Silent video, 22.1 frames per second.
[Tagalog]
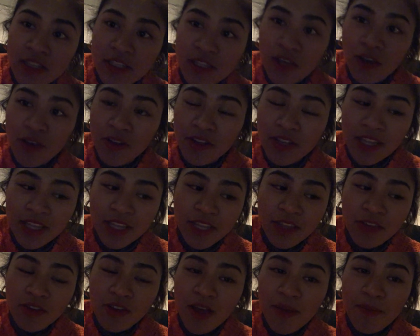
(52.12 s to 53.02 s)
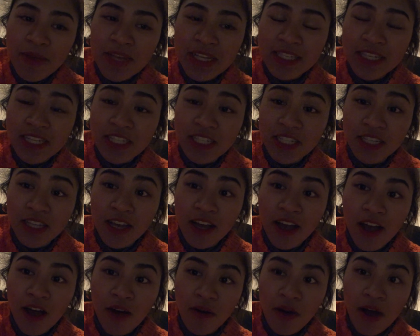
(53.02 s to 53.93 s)
So, nandito kami sa
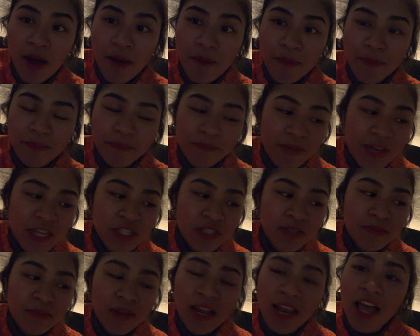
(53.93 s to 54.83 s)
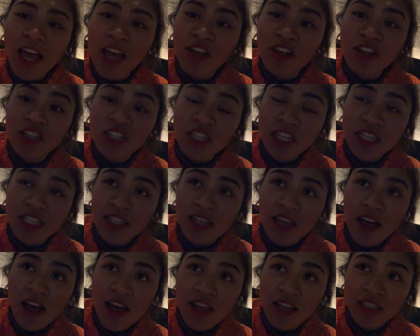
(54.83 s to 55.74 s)
Shinagawa. Medyo malayo siya
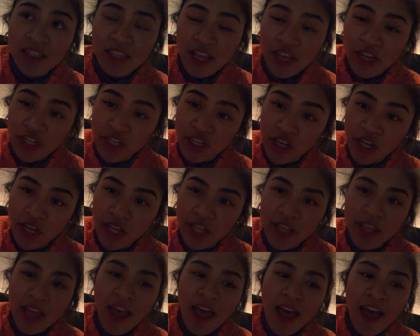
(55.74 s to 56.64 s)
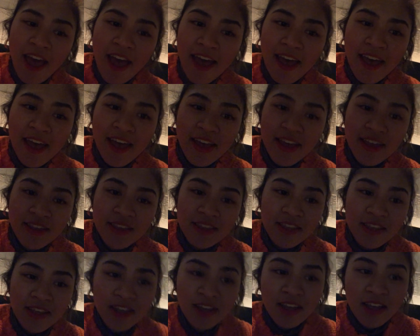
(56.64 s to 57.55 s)
sa station. And,
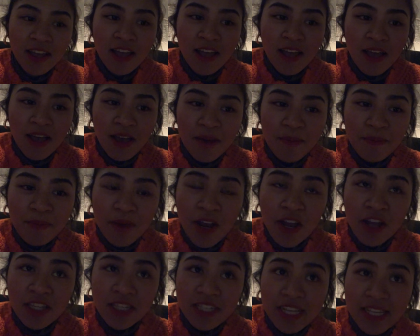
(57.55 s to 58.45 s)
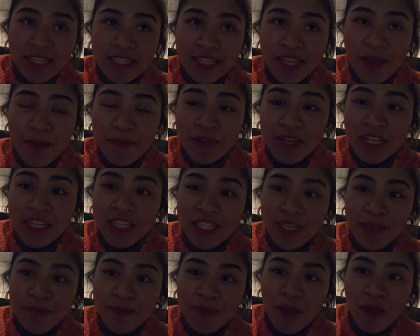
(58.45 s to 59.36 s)
paras kasi kami ni
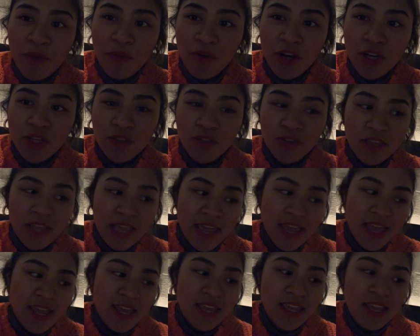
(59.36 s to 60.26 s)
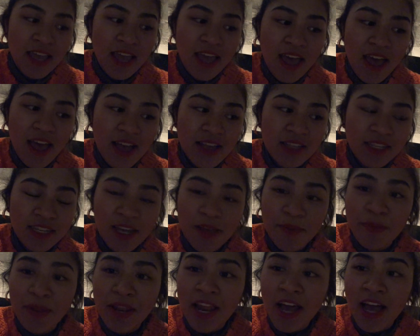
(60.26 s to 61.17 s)
Jim may work today. Kaya sa
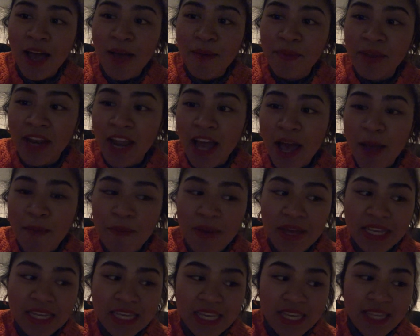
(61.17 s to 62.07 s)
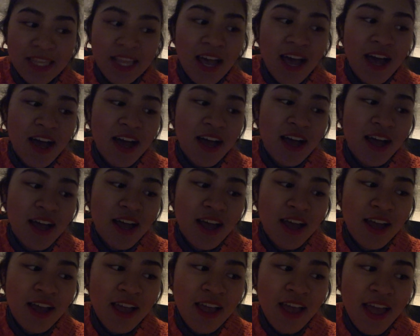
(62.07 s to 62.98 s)
gabi lang kami nakapagkita.
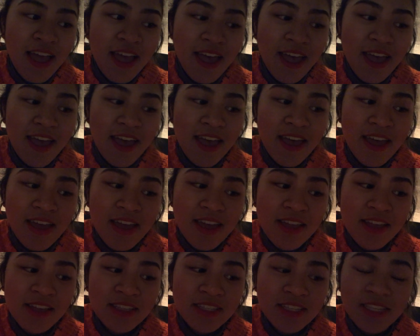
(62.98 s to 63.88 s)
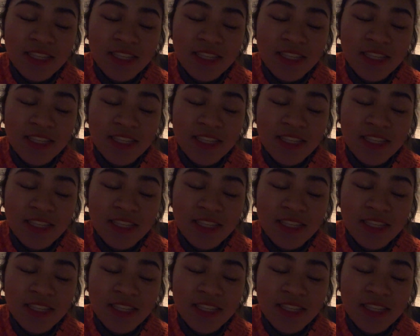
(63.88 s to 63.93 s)
And